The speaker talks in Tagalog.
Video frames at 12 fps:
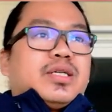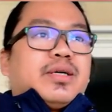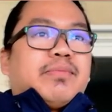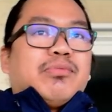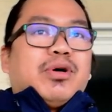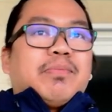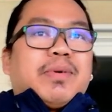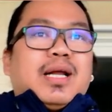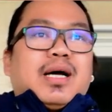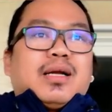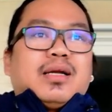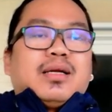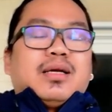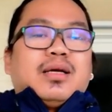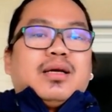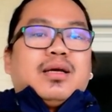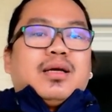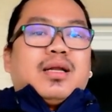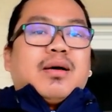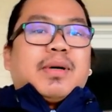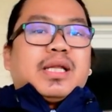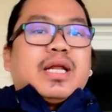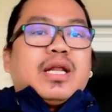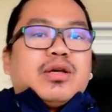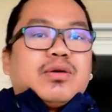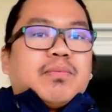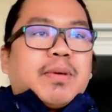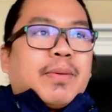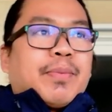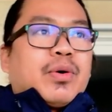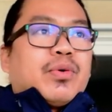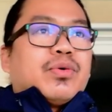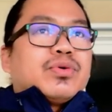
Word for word: isang buwan pa lang namatay na yung papa ko.